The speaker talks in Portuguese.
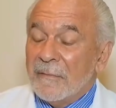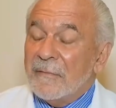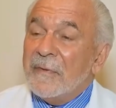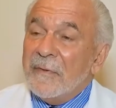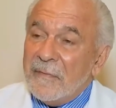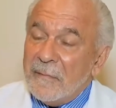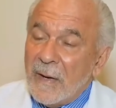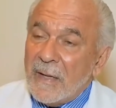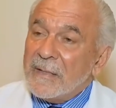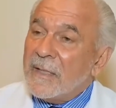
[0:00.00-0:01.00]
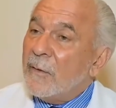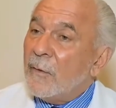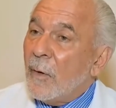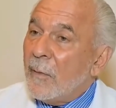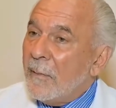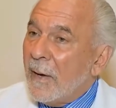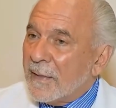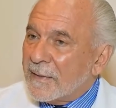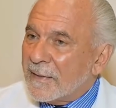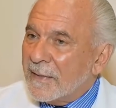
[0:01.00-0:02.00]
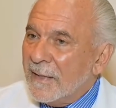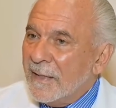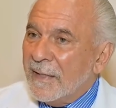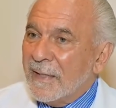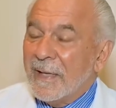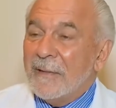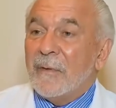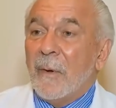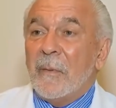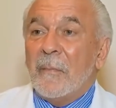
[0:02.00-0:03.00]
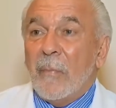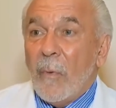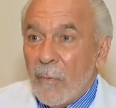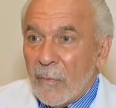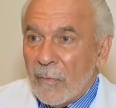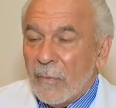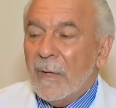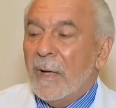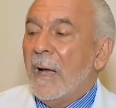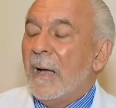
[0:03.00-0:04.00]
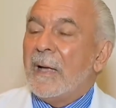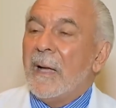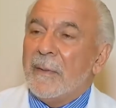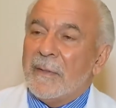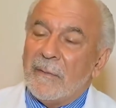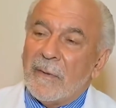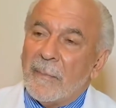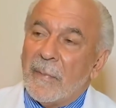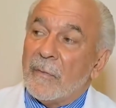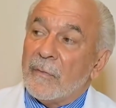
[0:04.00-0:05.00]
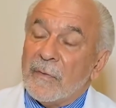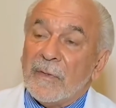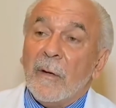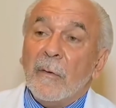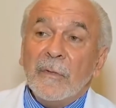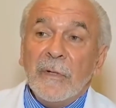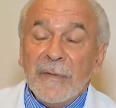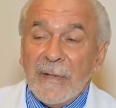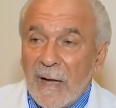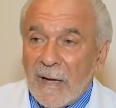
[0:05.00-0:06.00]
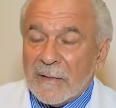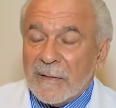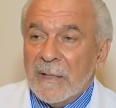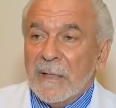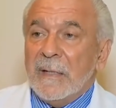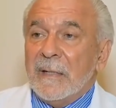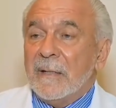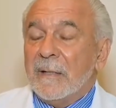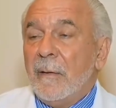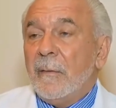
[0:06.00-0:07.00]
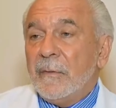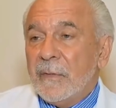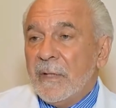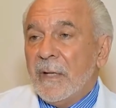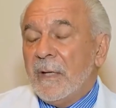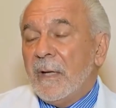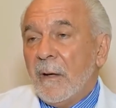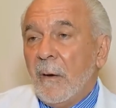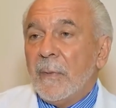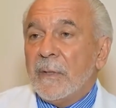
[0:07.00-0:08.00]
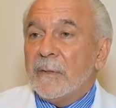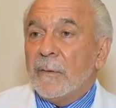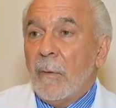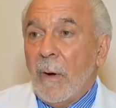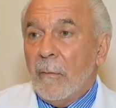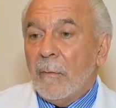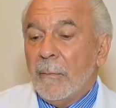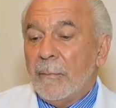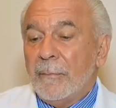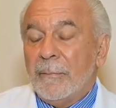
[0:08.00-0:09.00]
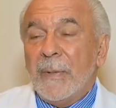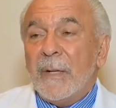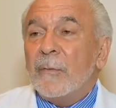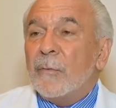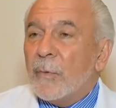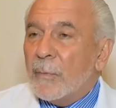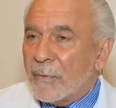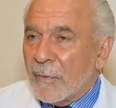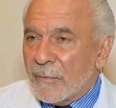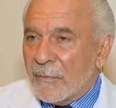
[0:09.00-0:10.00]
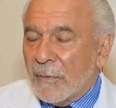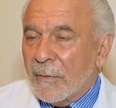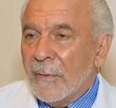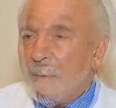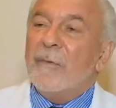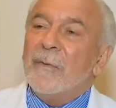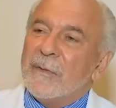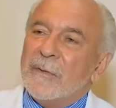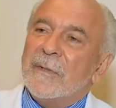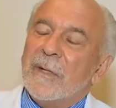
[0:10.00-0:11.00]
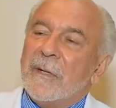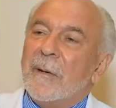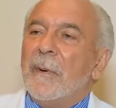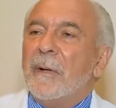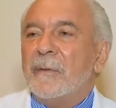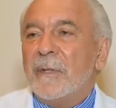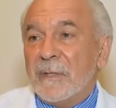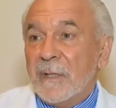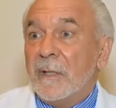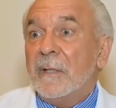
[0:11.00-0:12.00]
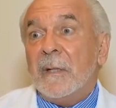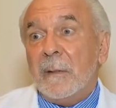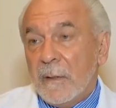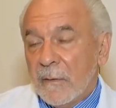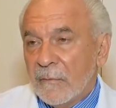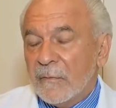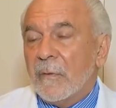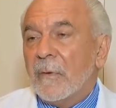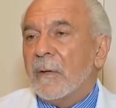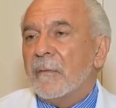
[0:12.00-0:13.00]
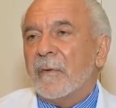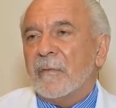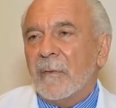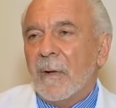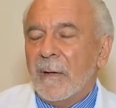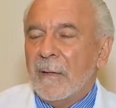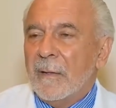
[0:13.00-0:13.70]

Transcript: Vive mais quem dorme mais. Quem dorme pouco acaba tendo repercussões na longevidade. Então eu diria que realmente o álcool perturba o teu sono. E com isso até atrapalha o dia seguinte é a função cardiovascular.